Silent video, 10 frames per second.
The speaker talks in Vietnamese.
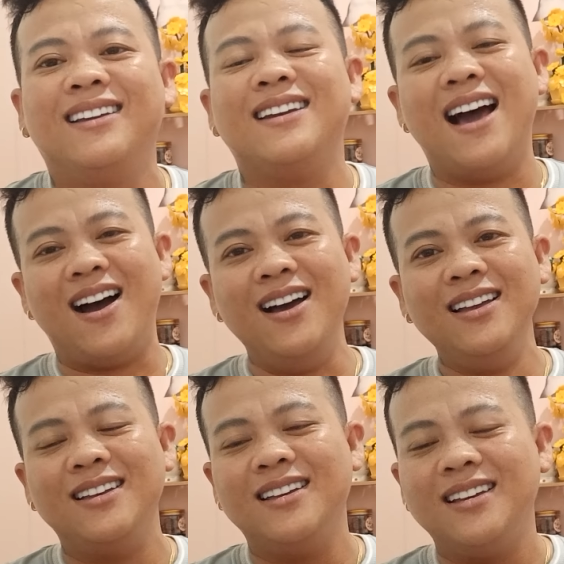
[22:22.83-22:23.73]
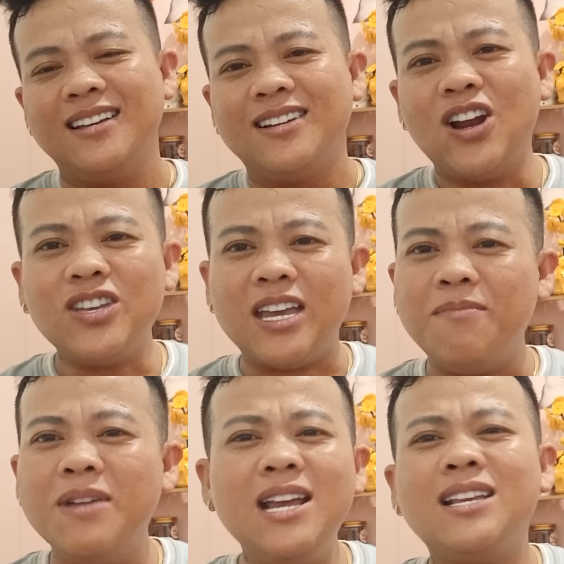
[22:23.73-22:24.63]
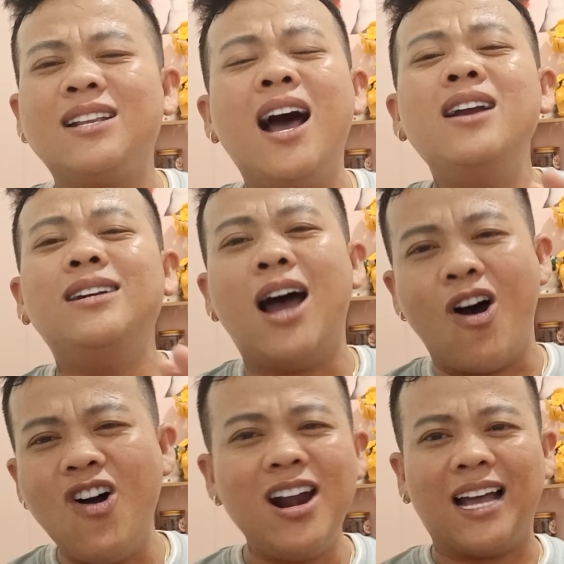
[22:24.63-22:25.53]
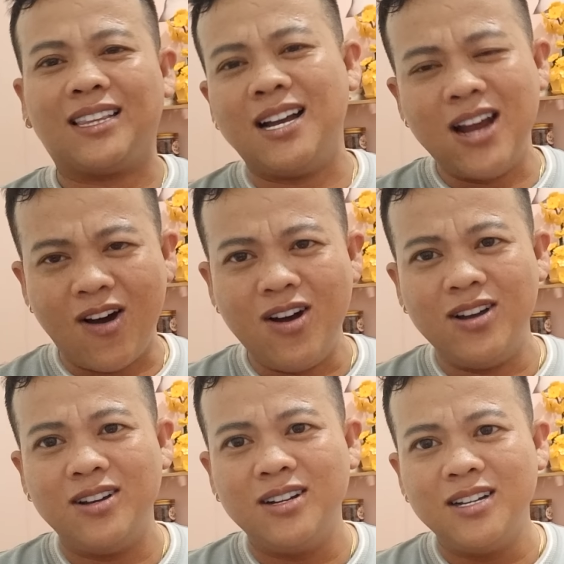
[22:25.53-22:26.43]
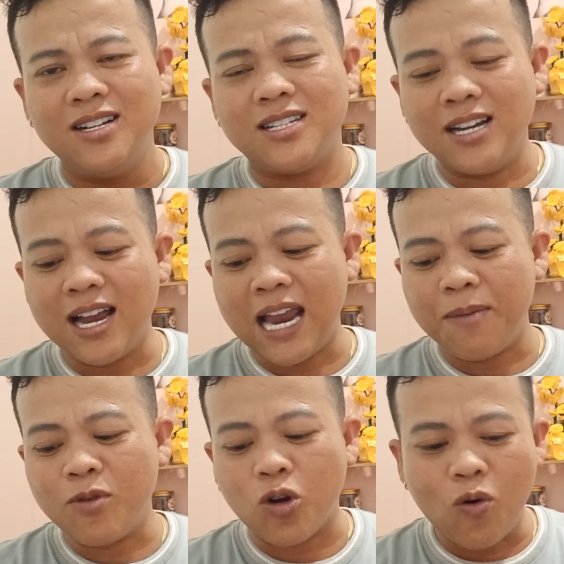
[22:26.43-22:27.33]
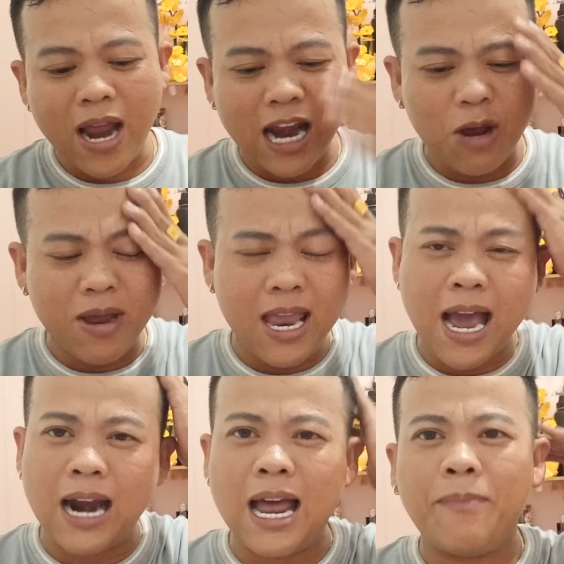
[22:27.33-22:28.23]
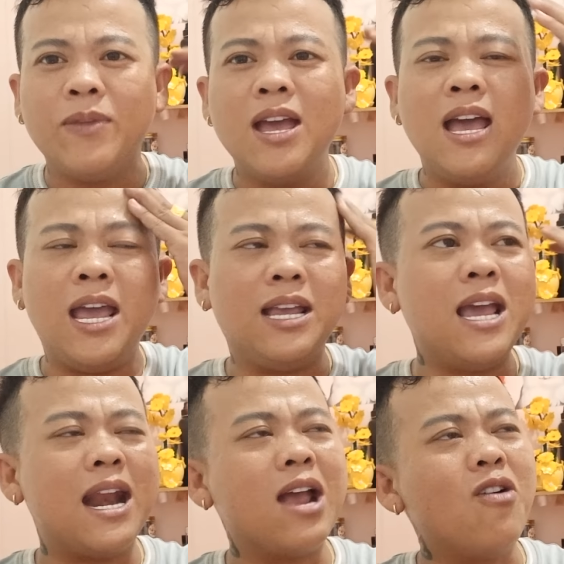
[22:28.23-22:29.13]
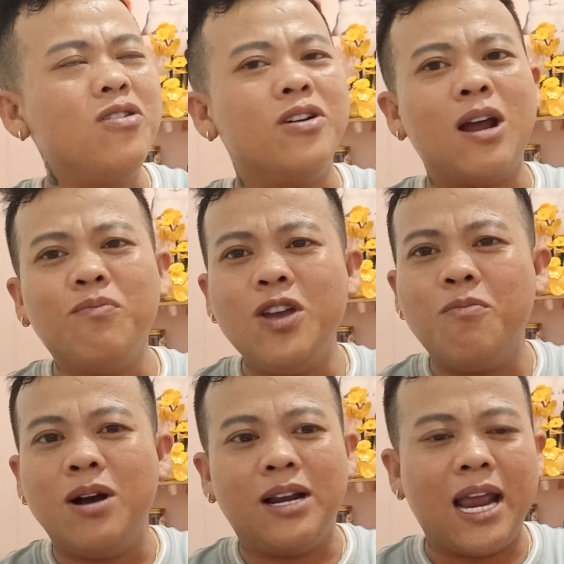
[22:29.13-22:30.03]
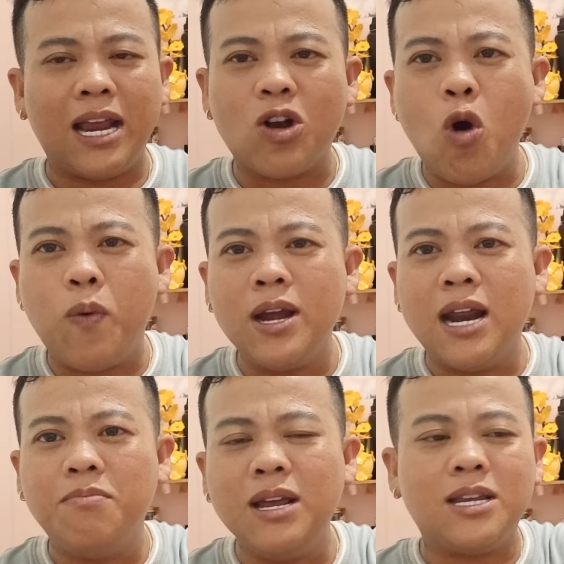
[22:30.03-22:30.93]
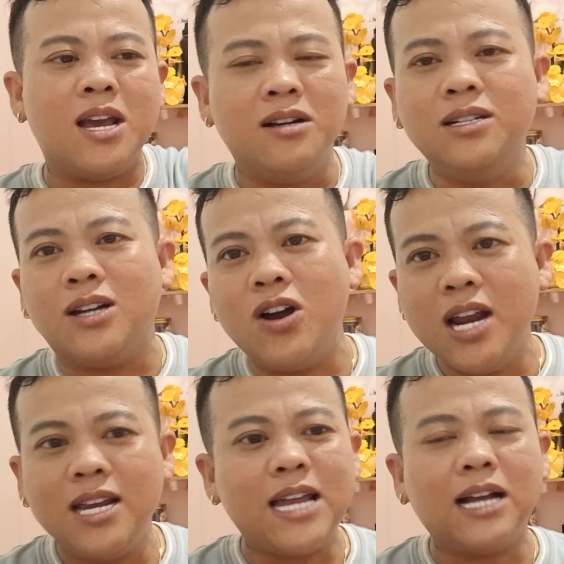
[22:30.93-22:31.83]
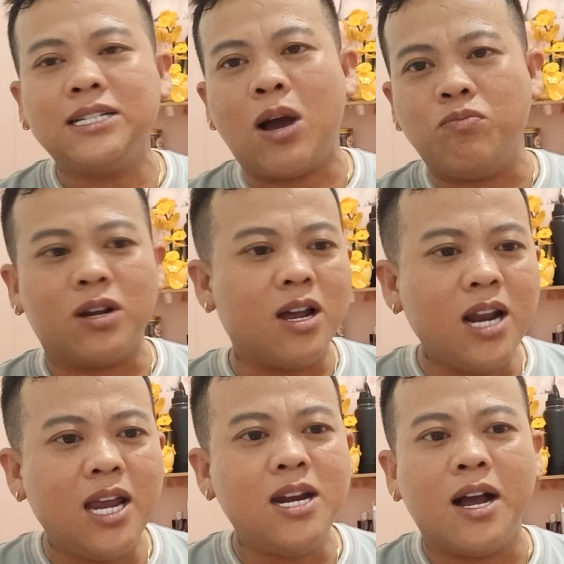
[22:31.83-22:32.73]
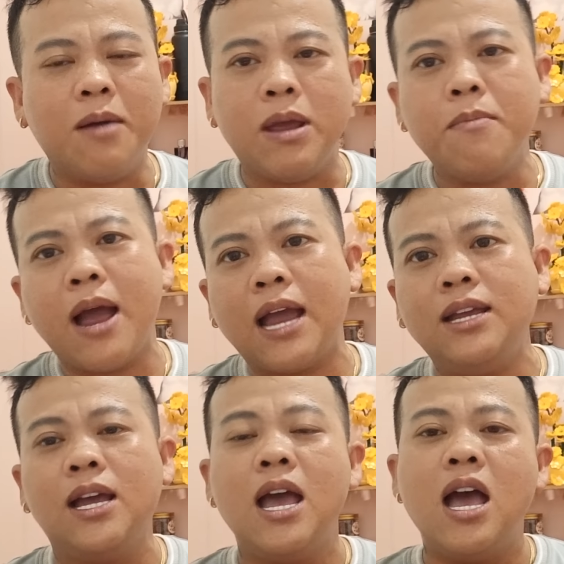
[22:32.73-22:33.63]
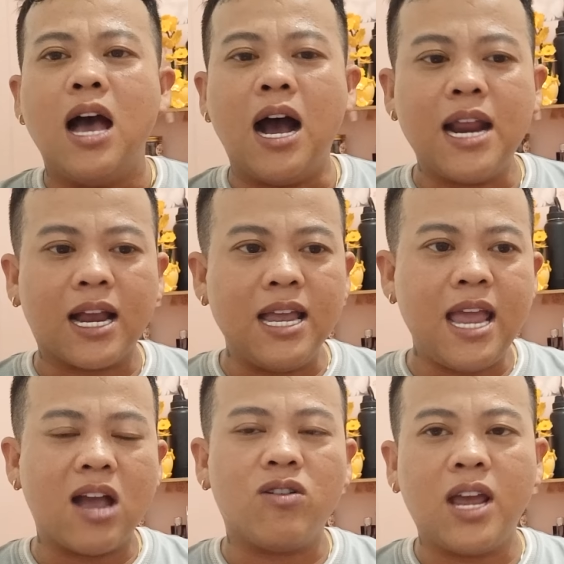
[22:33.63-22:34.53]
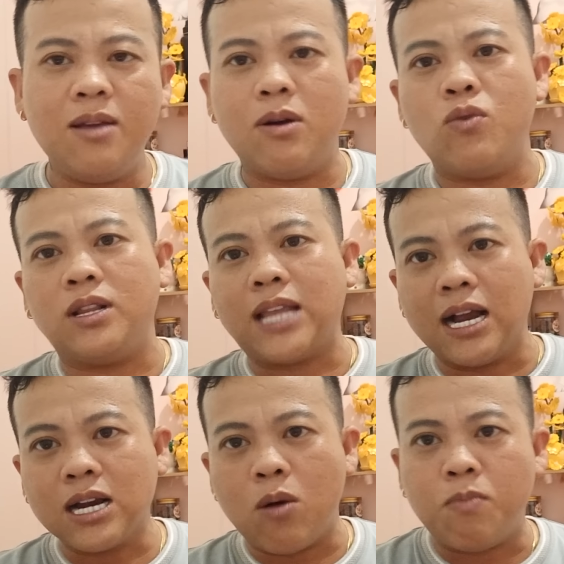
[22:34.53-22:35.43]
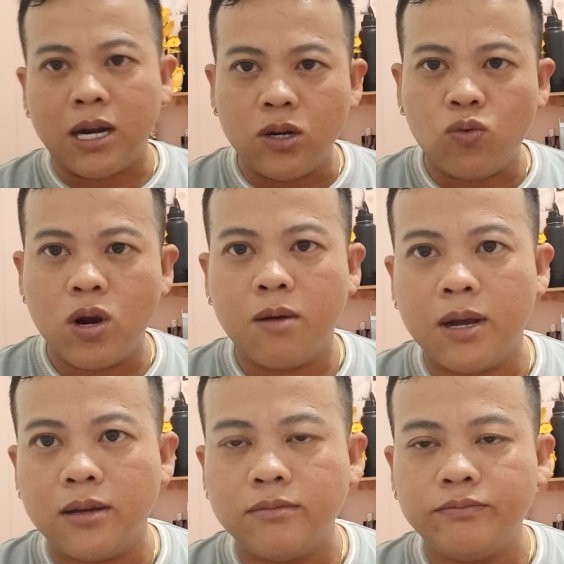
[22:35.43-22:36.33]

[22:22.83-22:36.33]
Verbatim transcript: đó nó chỉ biết tới đó là tới đó sự hàng hẹp rồi cô lan nó bây giờ là hiện giờ đang có người đóng vô 10 ngàn cô phải nên biết giữ người đó đi trân trọng người đó đi đừng có mỉa mai ở đây cả nhà có thấy bà Quỳnh tấn công mạnh thường quân không ạ